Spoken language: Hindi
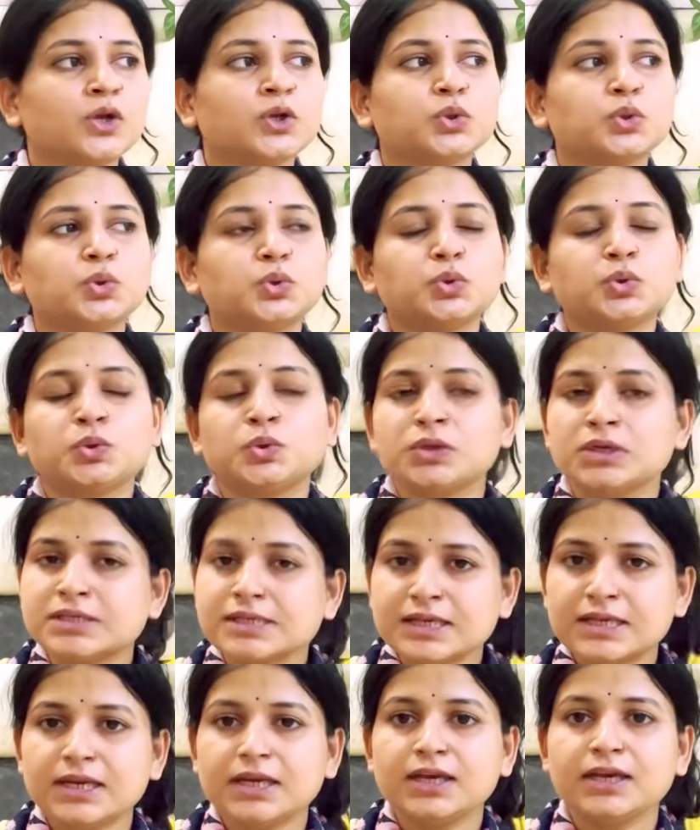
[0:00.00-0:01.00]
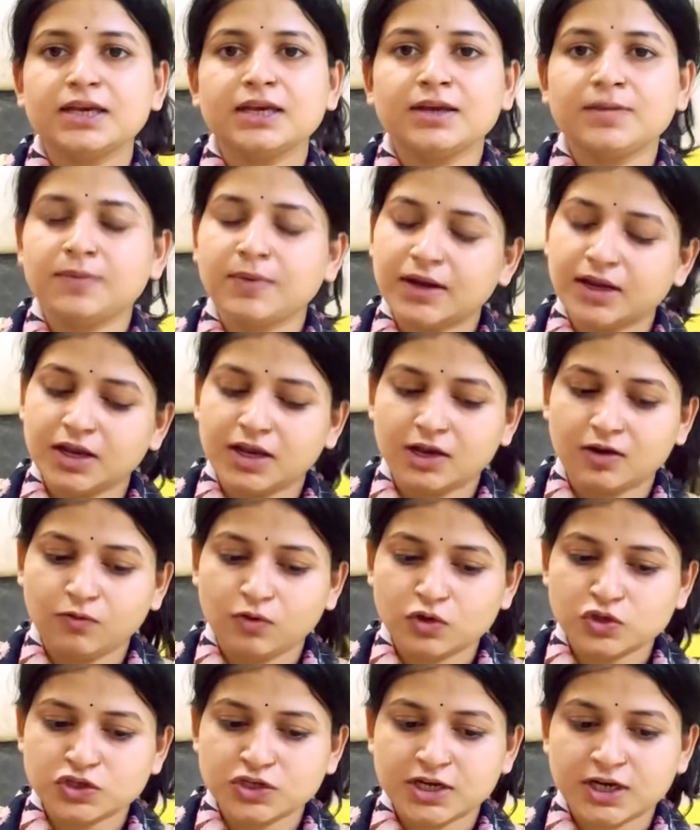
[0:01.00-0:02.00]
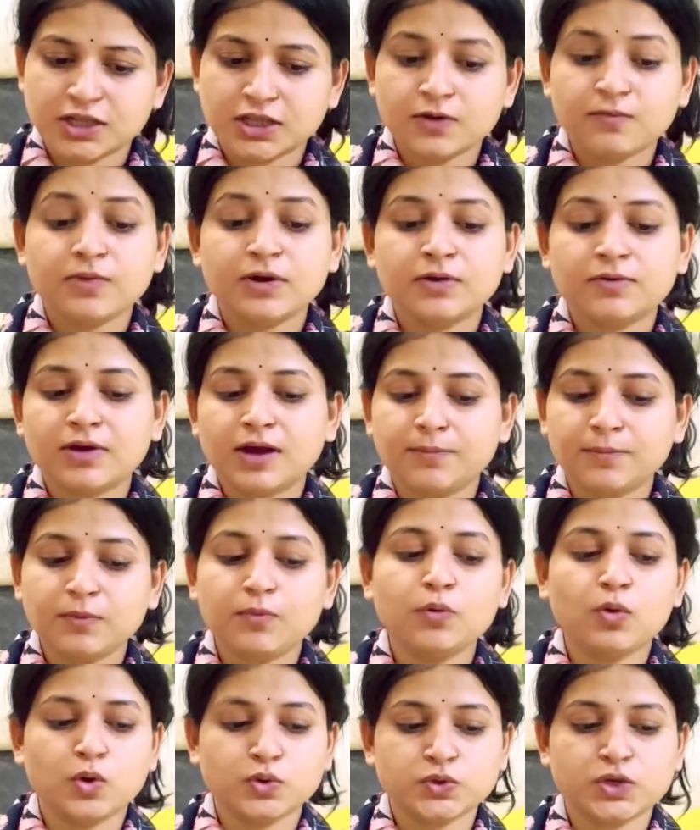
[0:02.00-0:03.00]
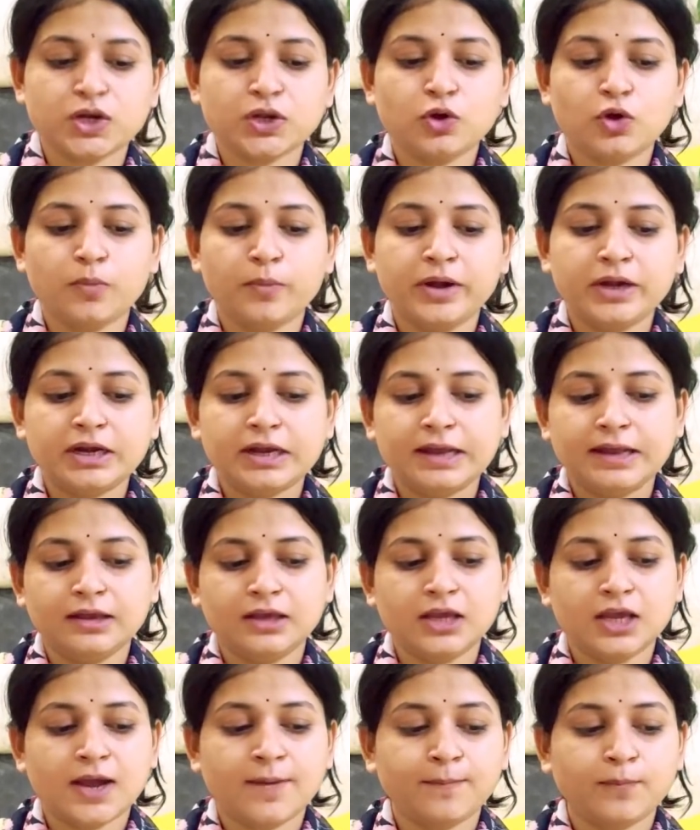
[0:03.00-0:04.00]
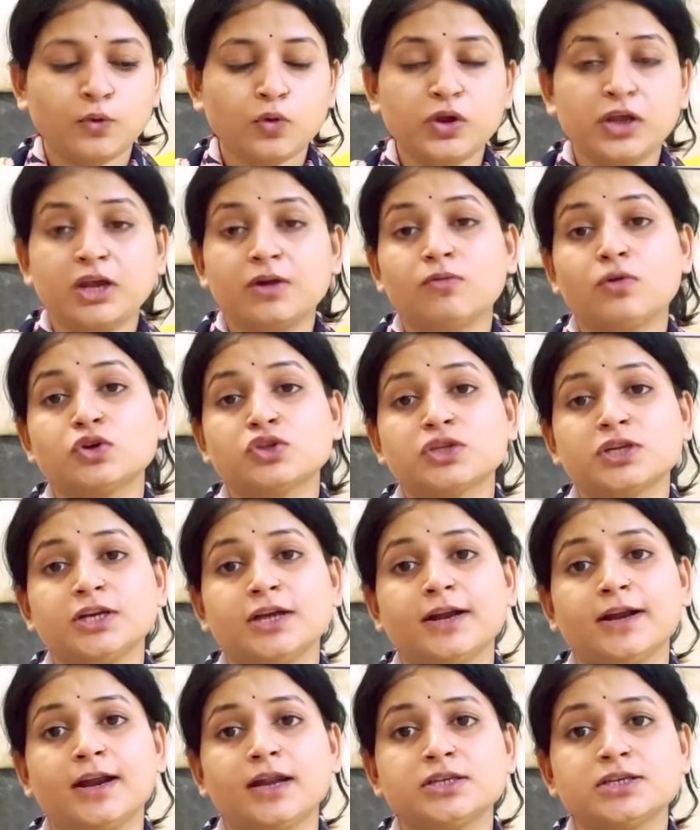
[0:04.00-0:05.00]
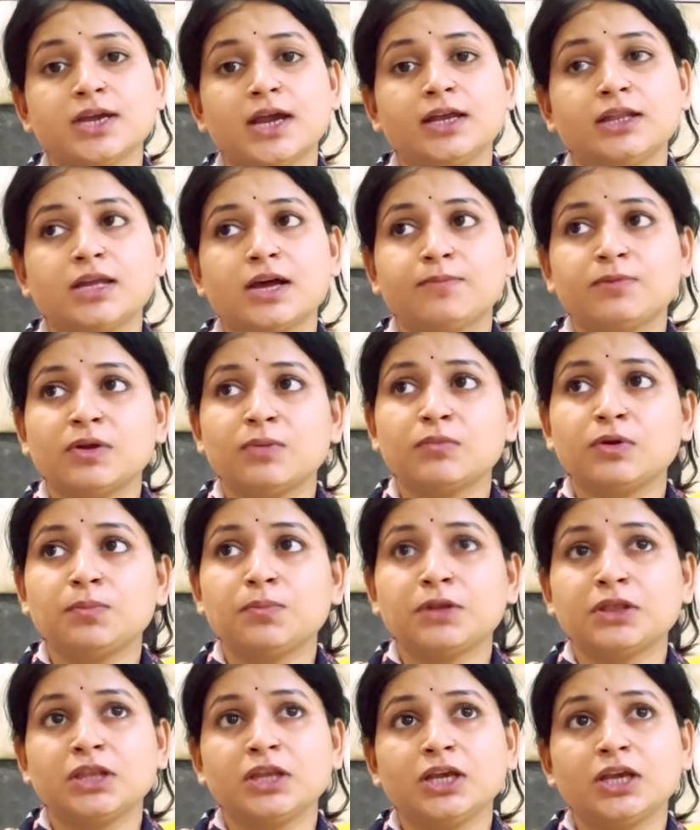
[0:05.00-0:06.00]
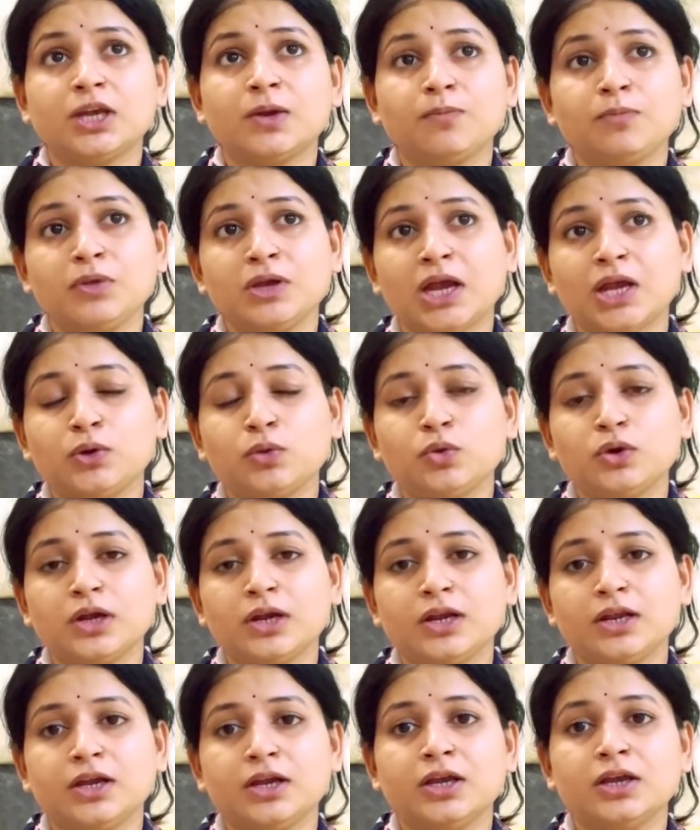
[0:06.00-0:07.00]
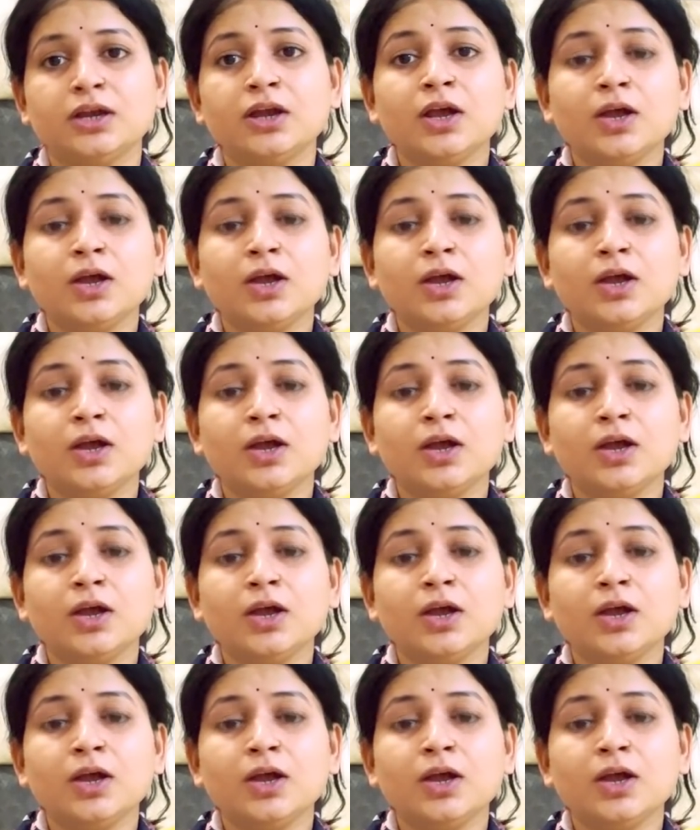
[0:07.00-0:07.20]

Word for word: तो इसीलिए मैंने हेयर वॉश किया था बट वहाँ पे बहुत सारे कमेंट आए कि आपको हेयर वॉश नहीं करना चाहिए था आपने अपने पति की लंबी आयु के लिए